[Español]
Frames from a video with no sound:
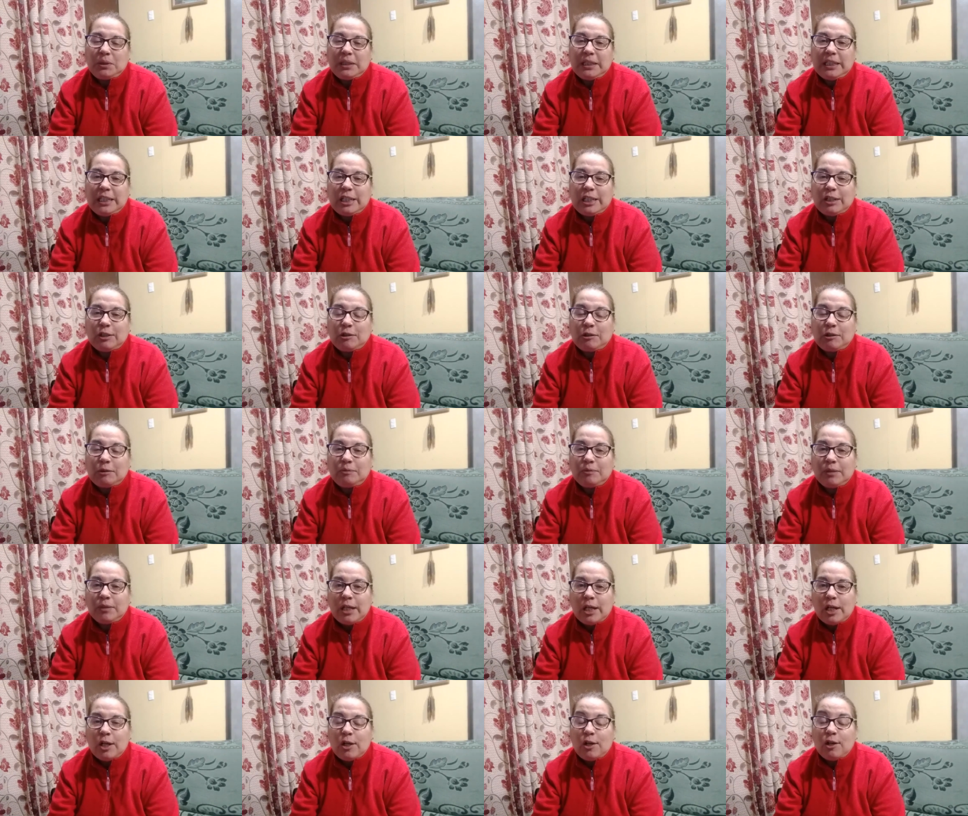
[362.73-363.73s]
Nico.
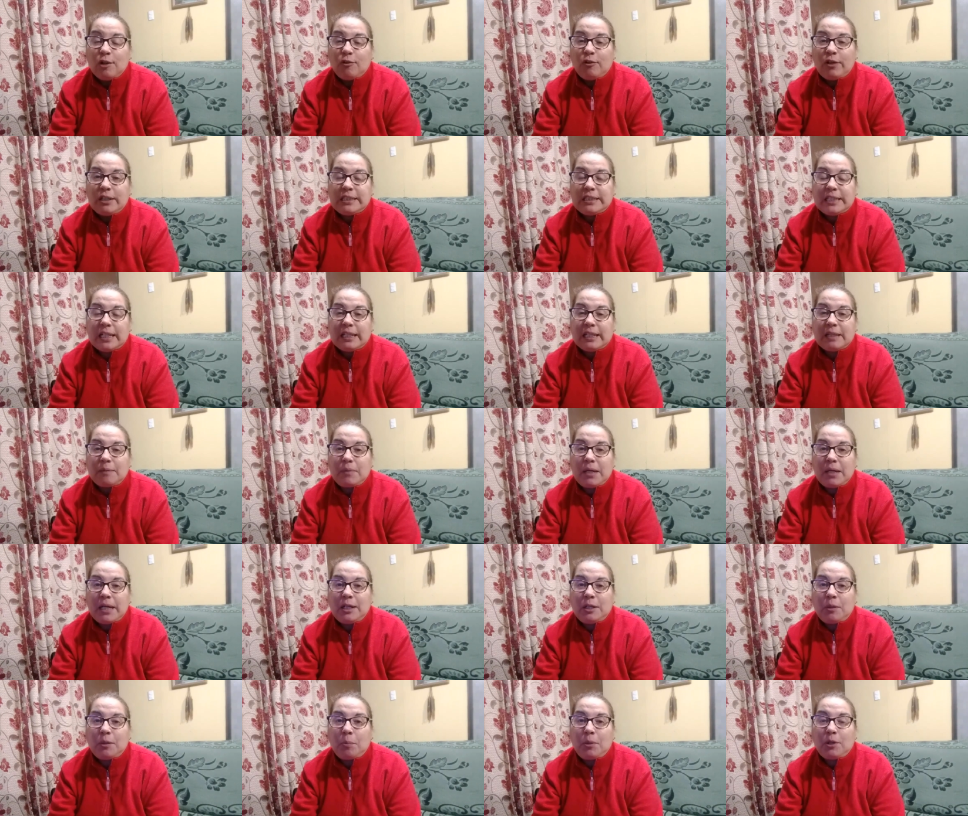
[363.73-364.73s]
Los voy a echar de
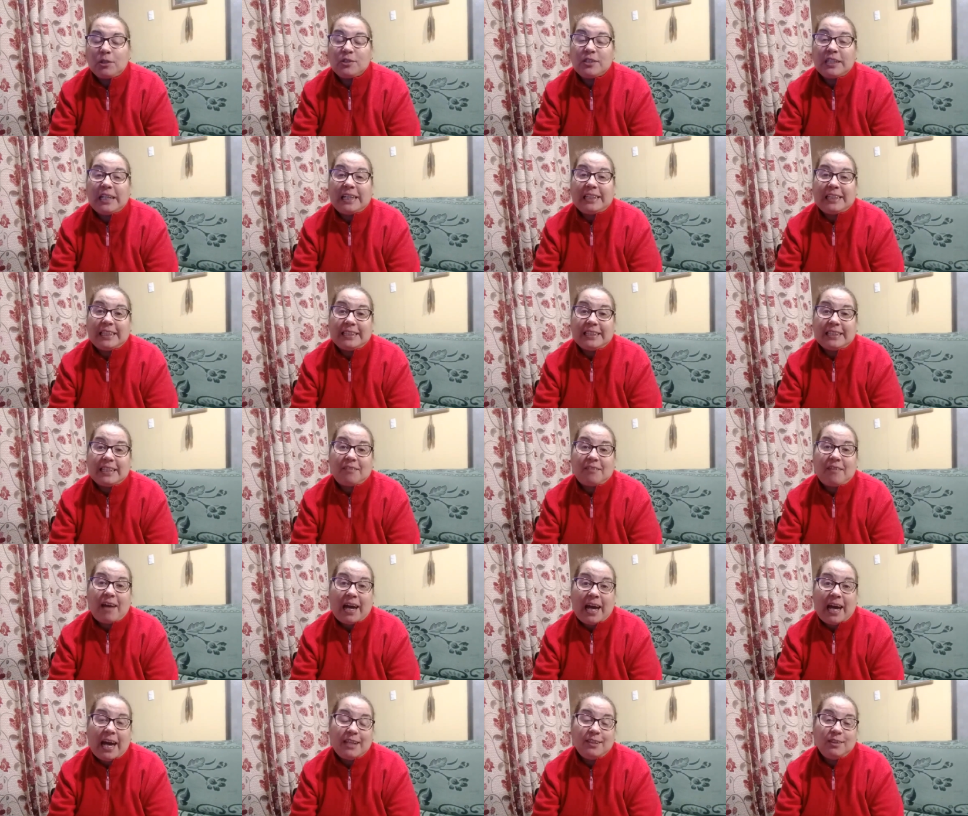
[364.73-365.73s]
menos, pero sé que están
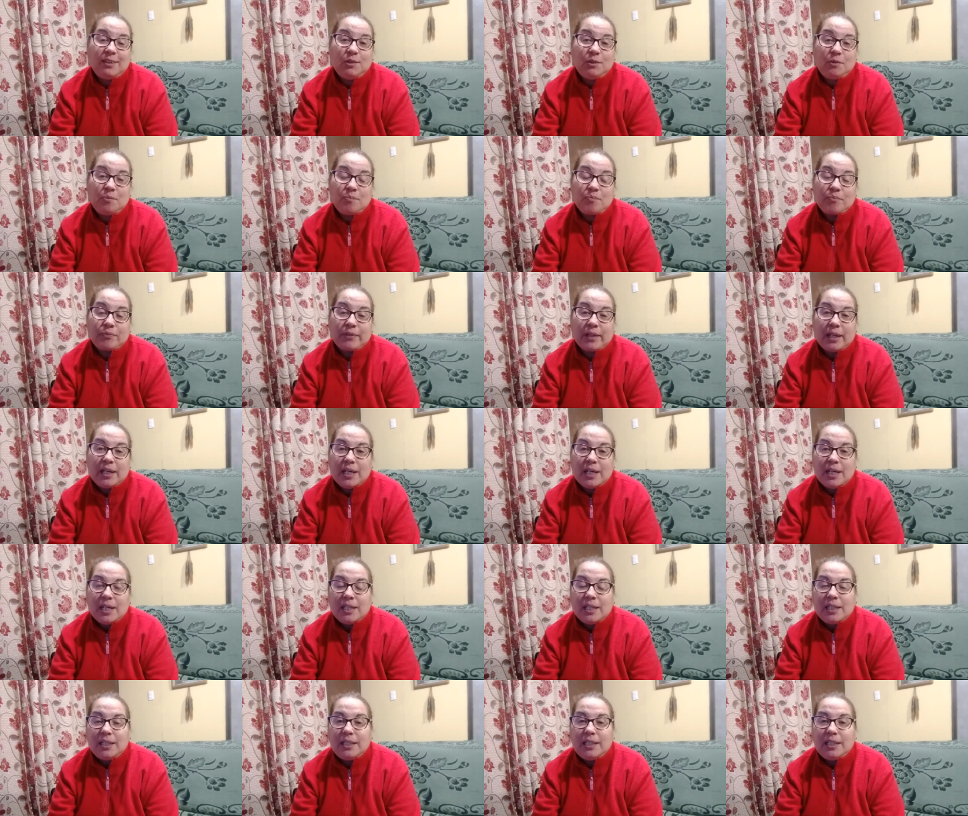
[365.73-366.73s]
trabajando
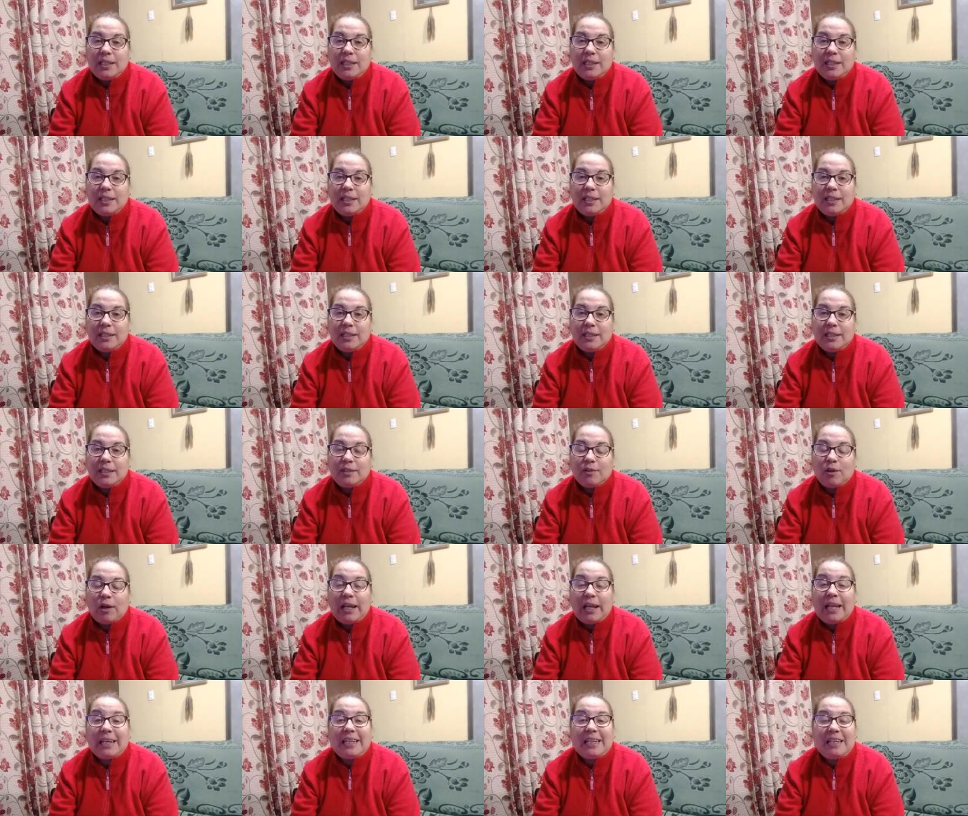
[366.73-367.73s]
y
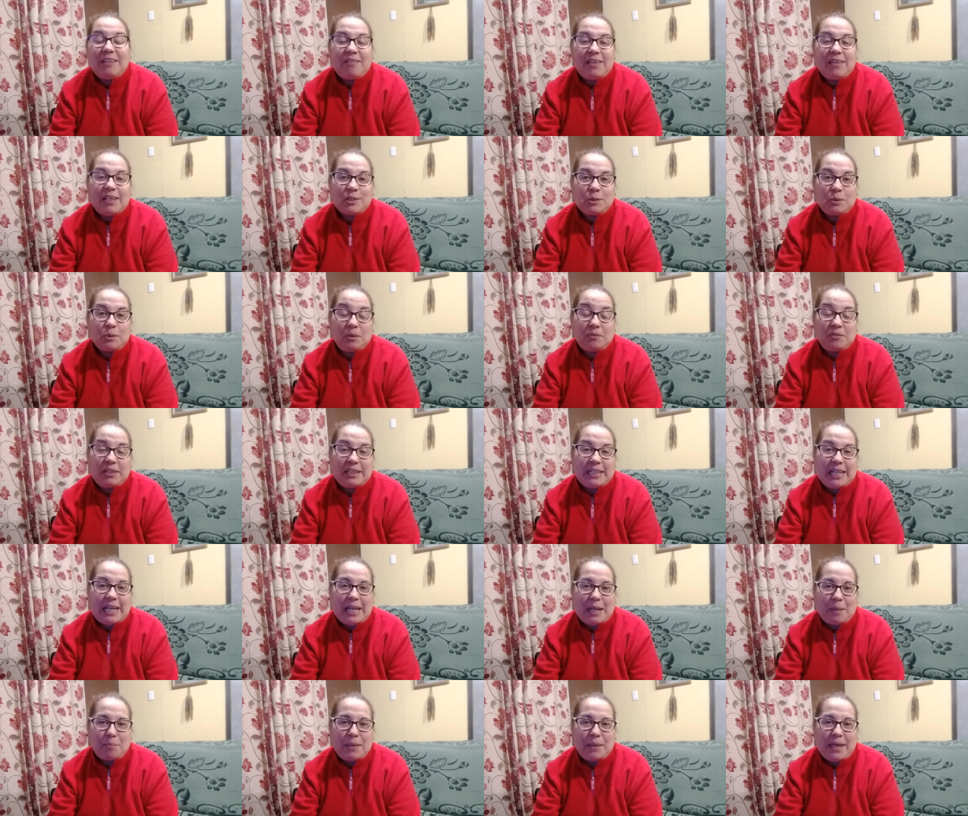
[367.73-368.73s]
ojalá que les vaya súper bien
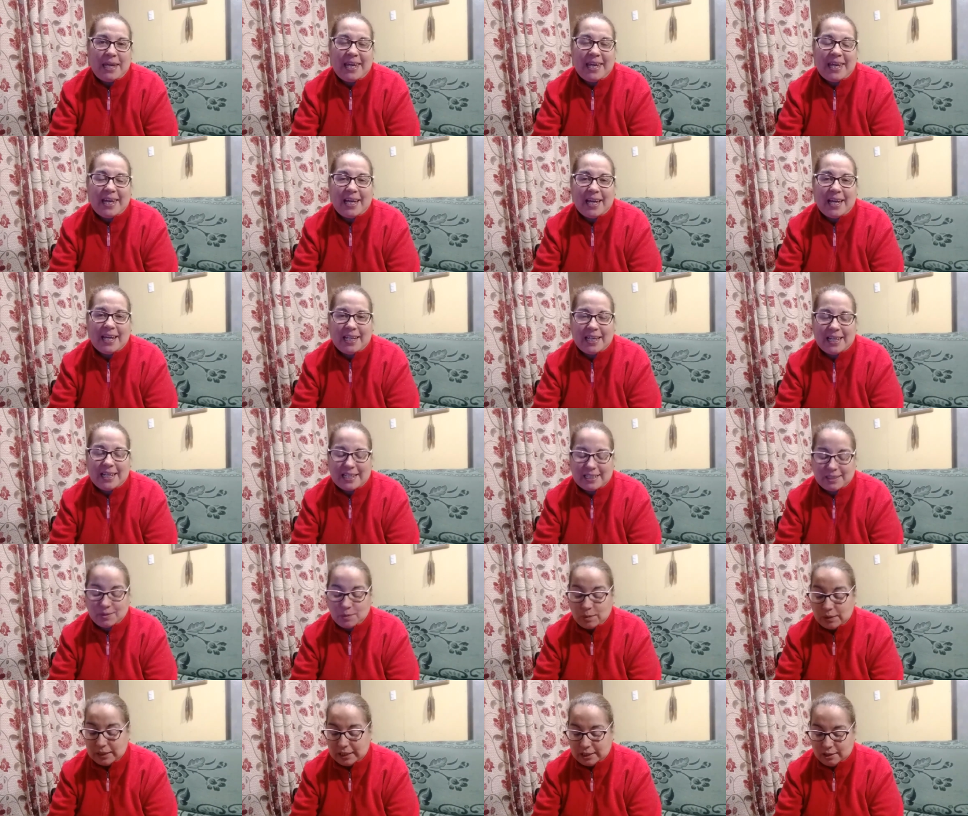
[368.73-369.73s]
en la pega, que les
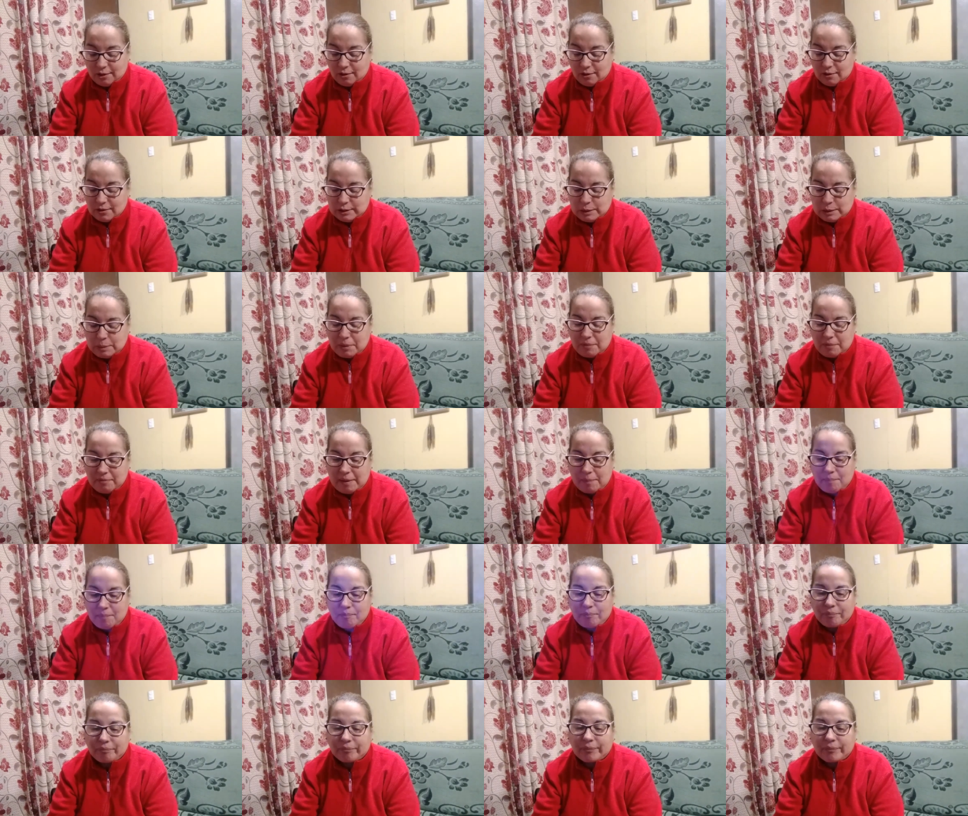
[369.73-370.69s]
resulte todo súper bien.